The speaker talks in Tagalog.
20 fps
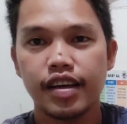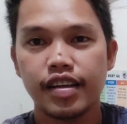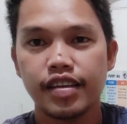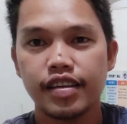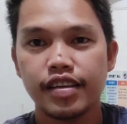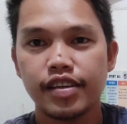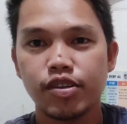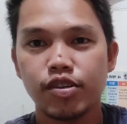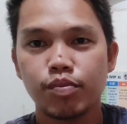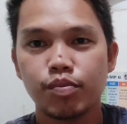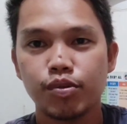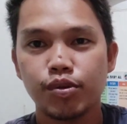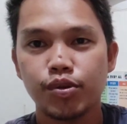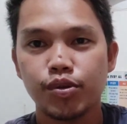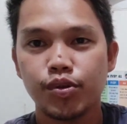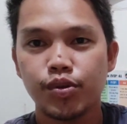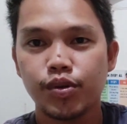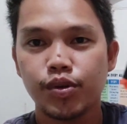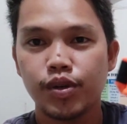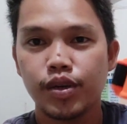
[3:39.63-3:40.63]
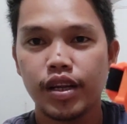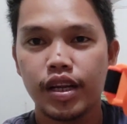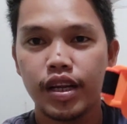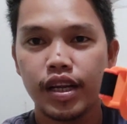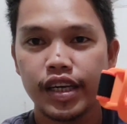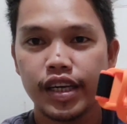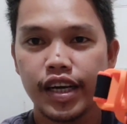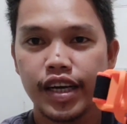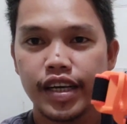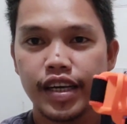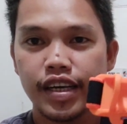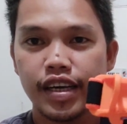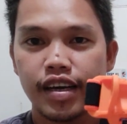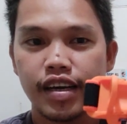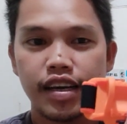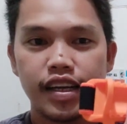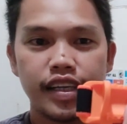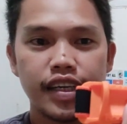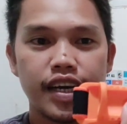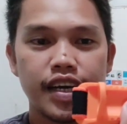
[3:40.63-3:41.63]
Dito po yung lalagay, ah,
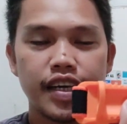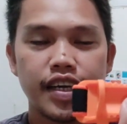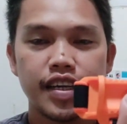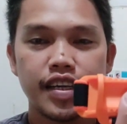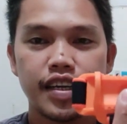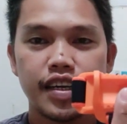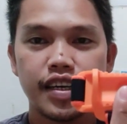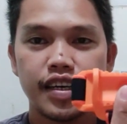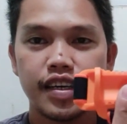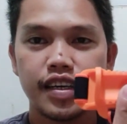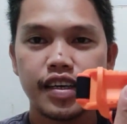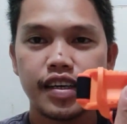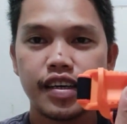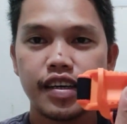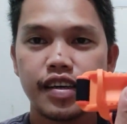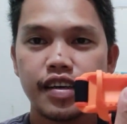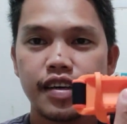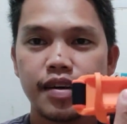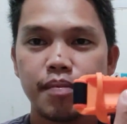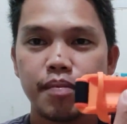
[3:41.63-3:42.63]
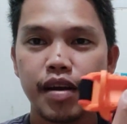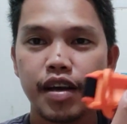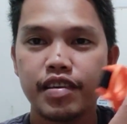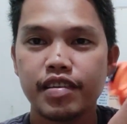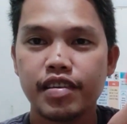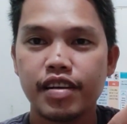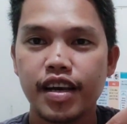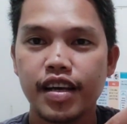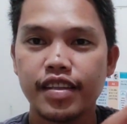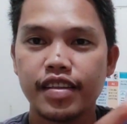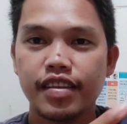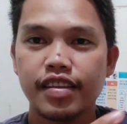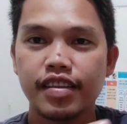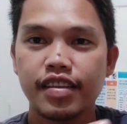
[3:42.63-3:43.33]
lagayan ng flashlight.